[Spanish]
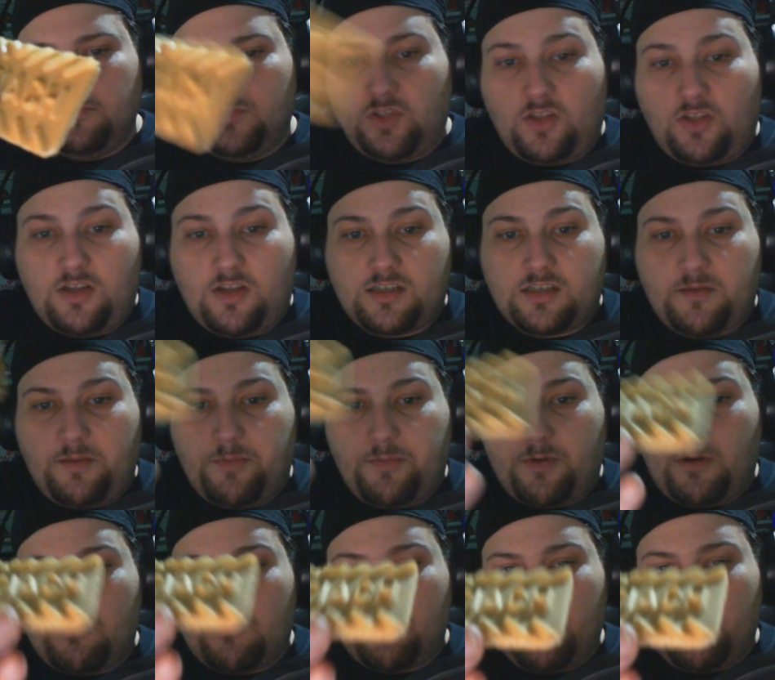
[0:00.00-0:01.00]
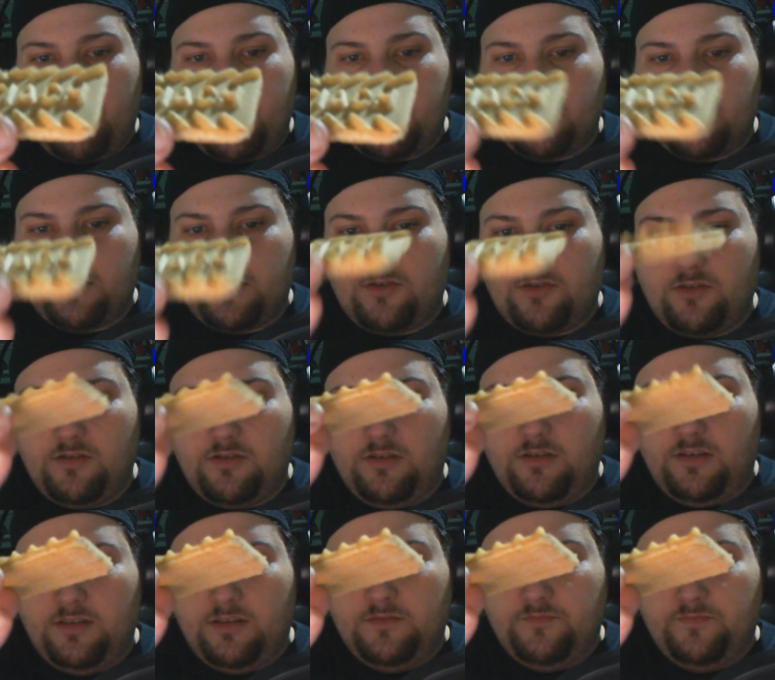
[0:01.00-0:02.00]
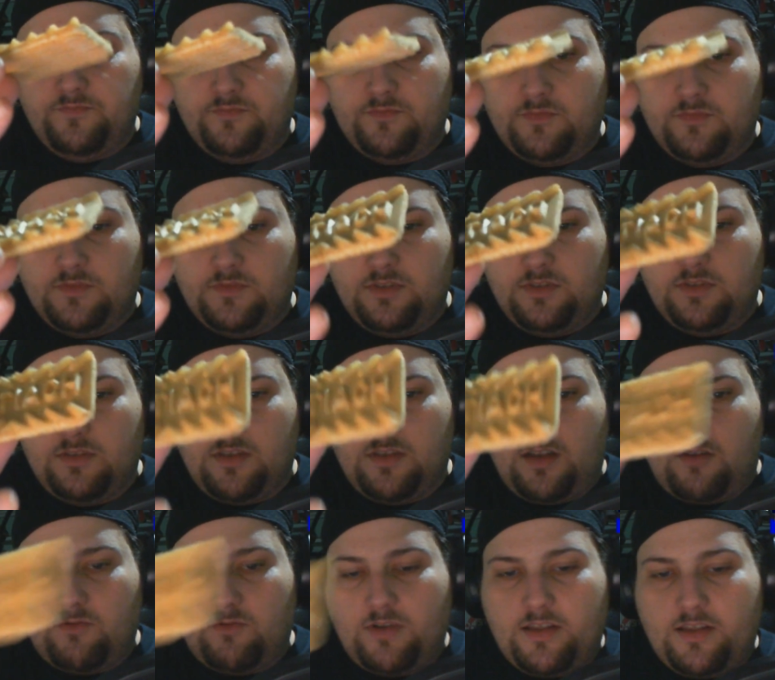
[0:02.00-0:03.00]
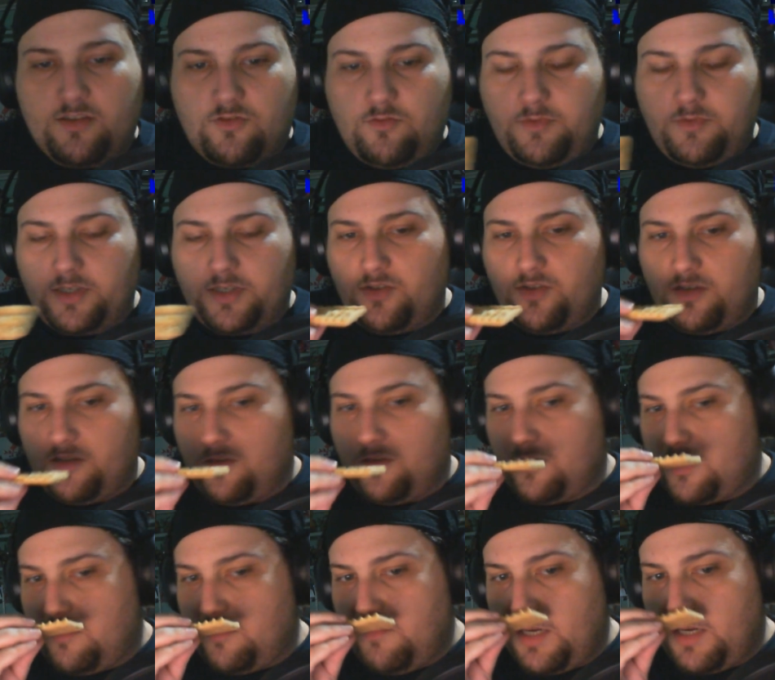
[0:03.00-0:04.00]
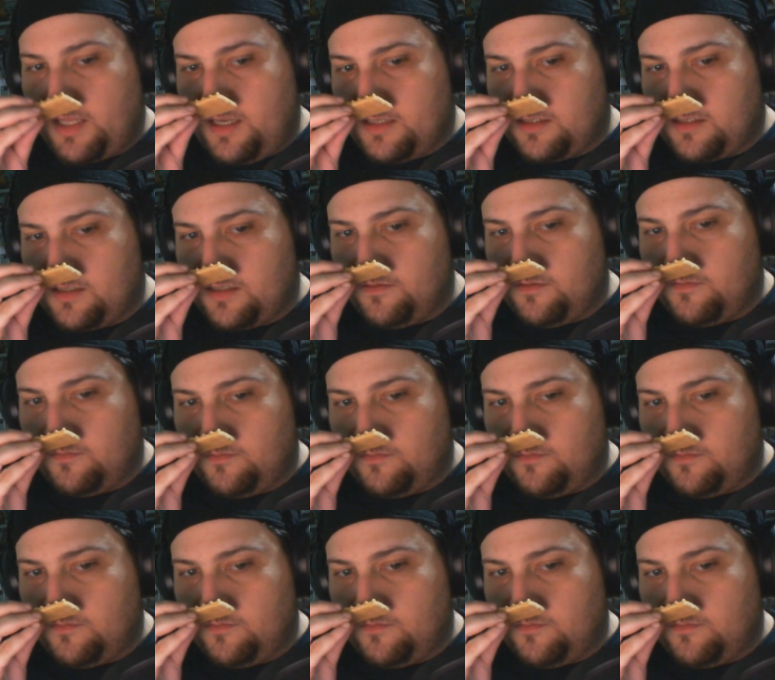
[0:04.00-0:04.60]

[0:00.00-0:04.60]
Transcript: Todos los habéis probado alguna vez, si no, alguna de sus versiones de otras marcas.